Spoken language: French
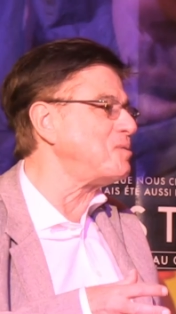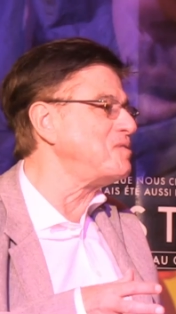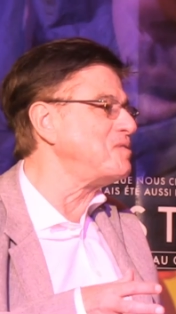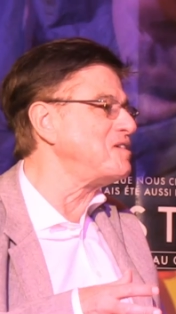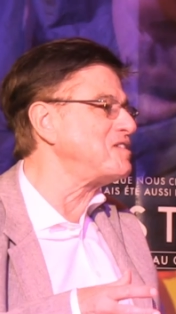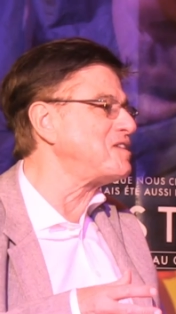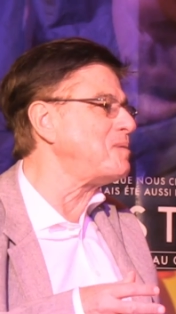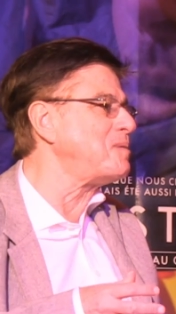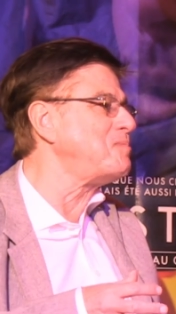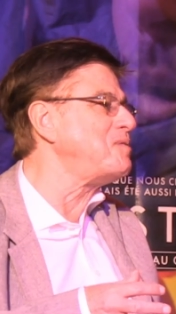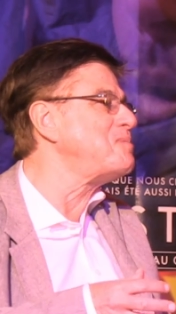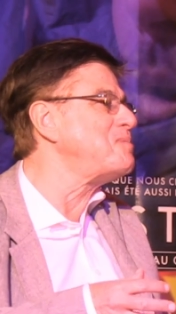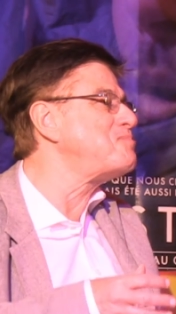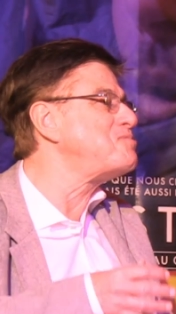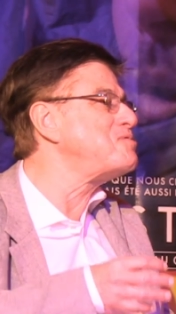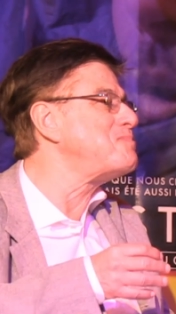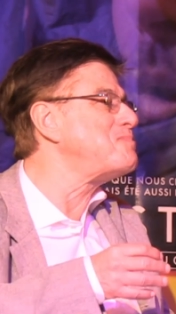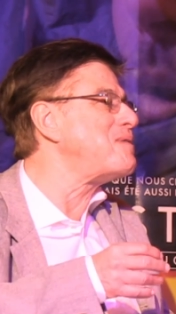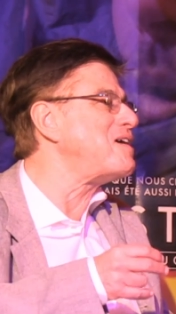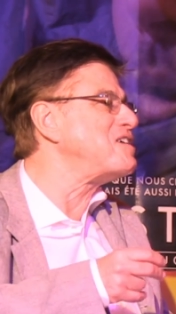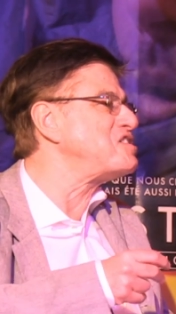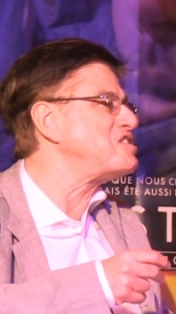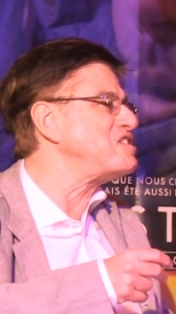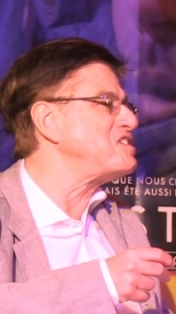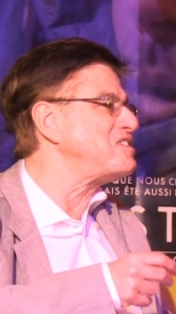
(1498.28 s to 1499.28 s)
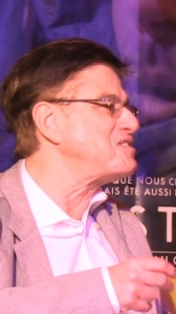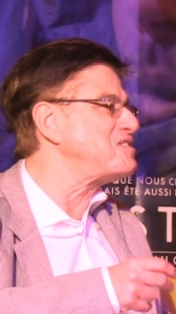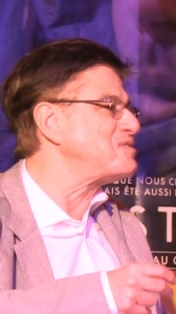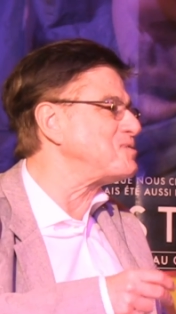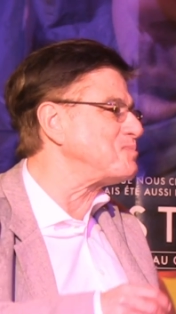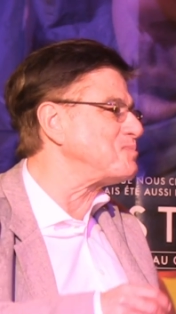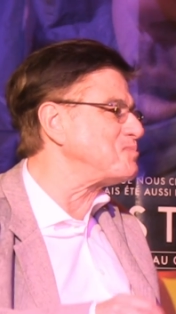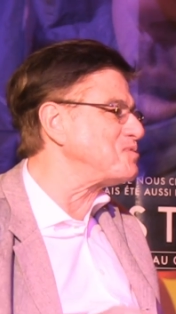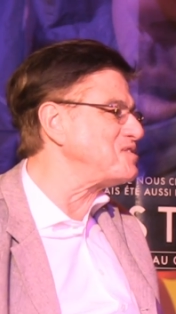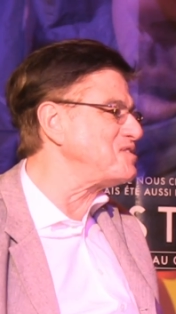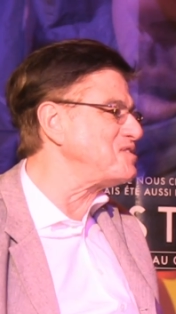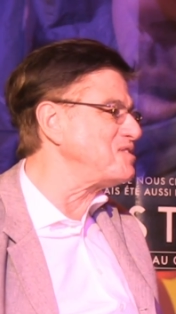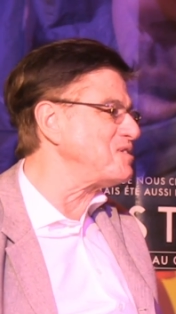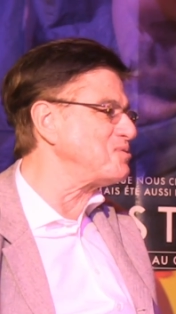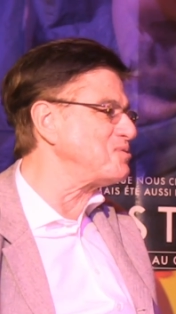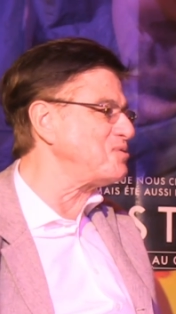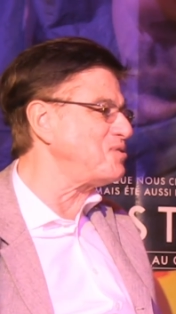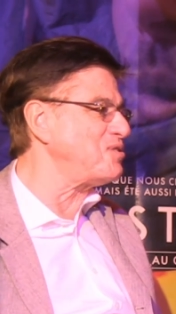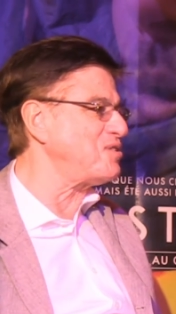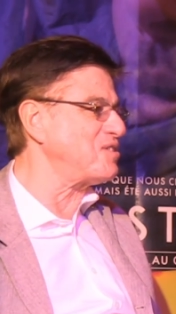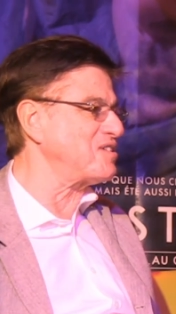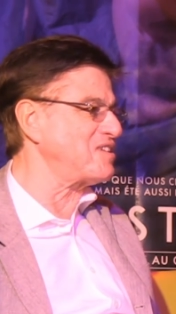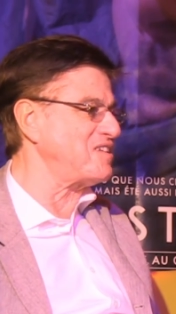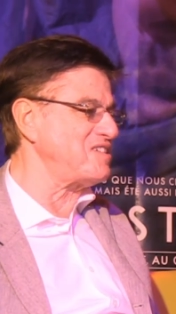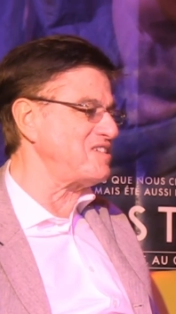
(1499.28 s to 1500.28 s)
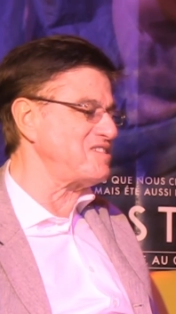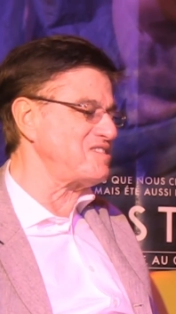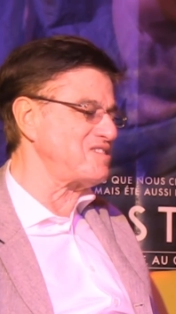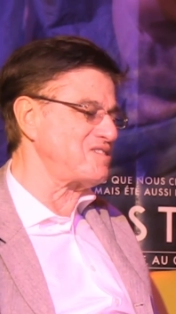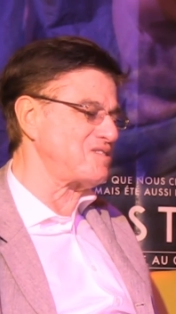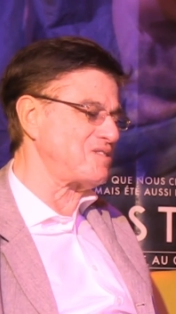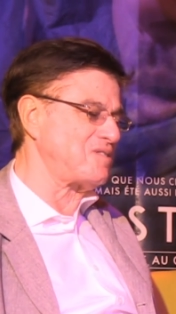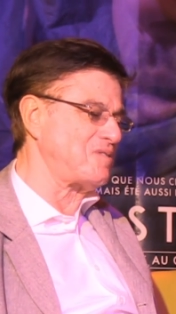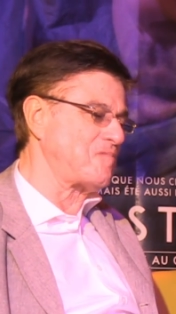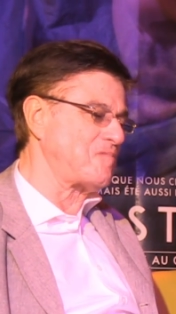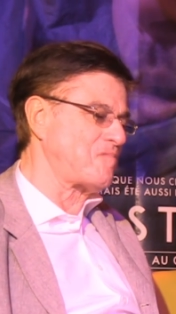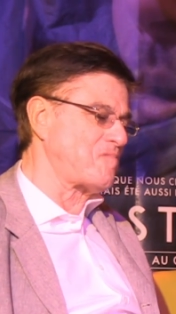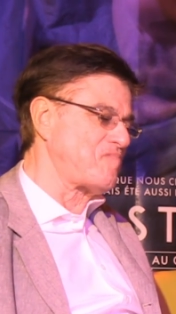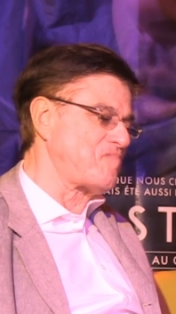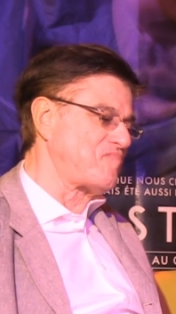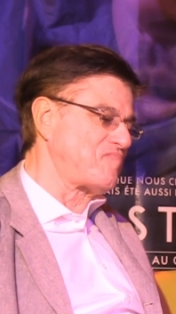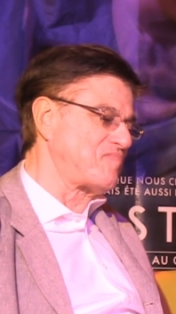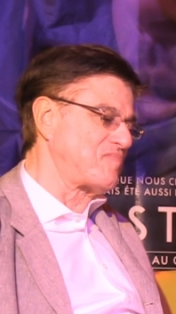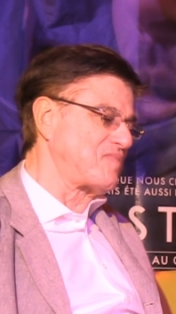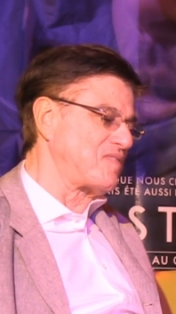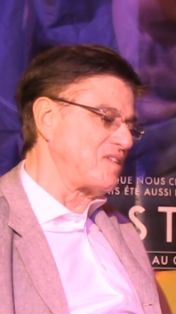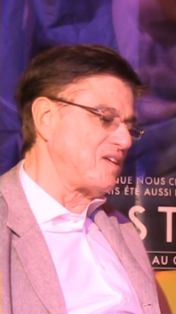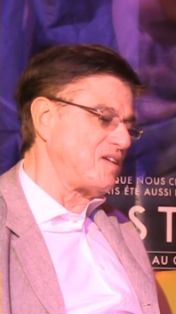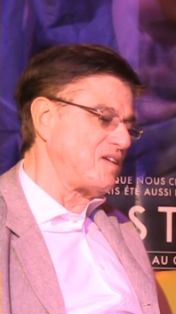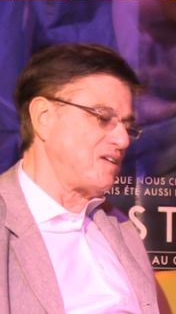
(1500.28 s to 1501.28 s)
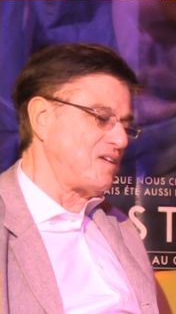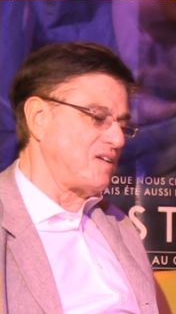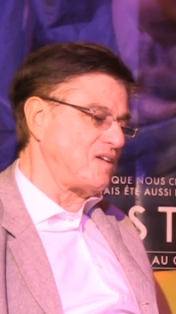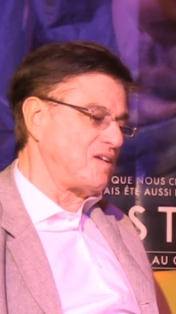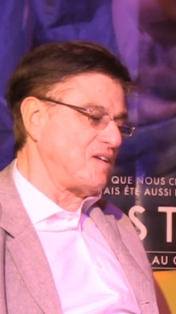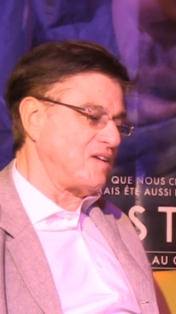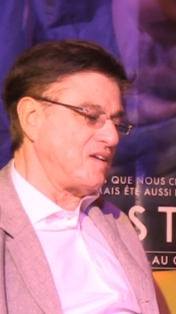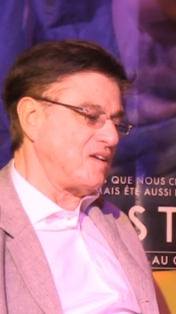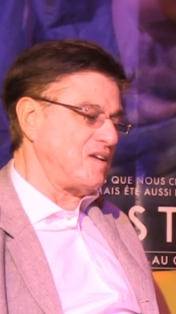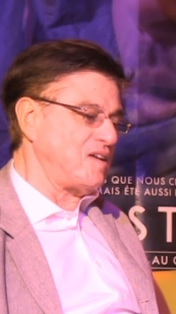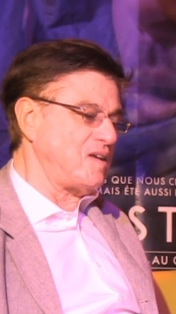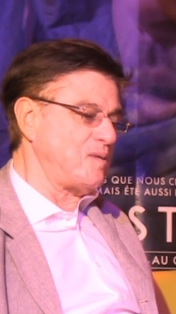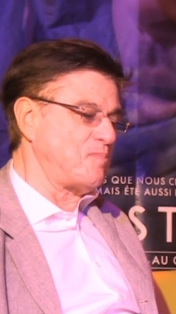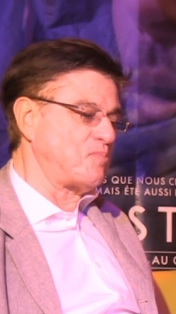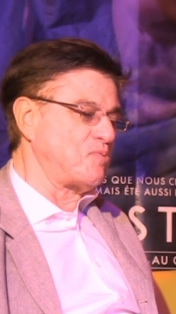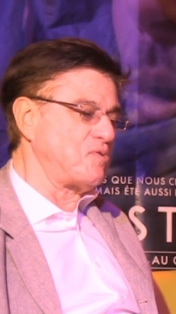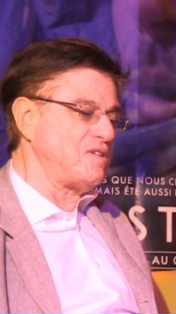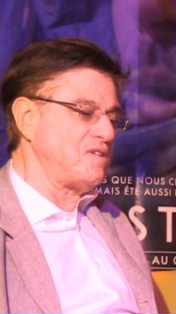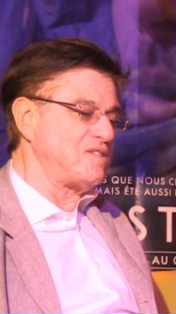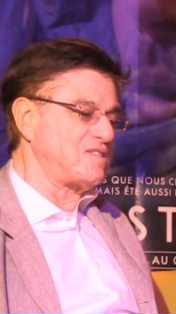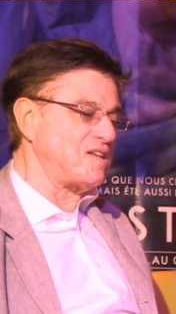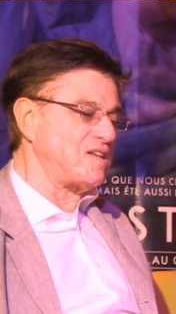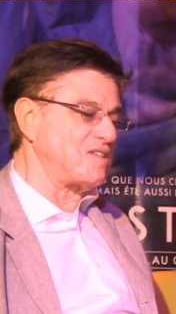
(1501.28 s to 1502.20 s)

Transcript: comme les timbres les plus magiques, si on peut dire, de l'orchestre. Et puis